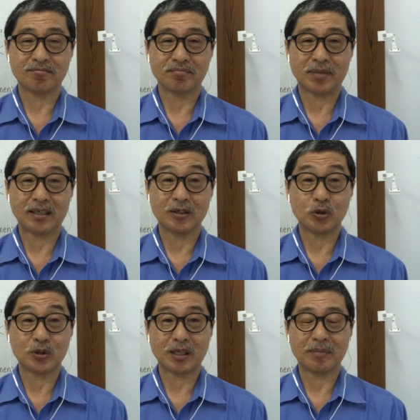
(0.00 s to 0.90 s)
paling
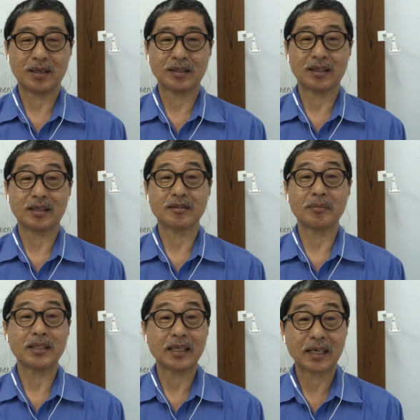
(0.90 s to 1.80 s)
utama adalah
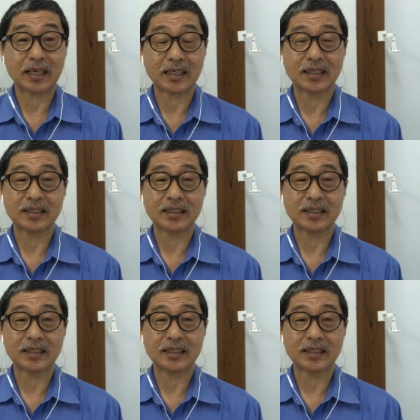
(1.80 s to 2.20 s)
seminar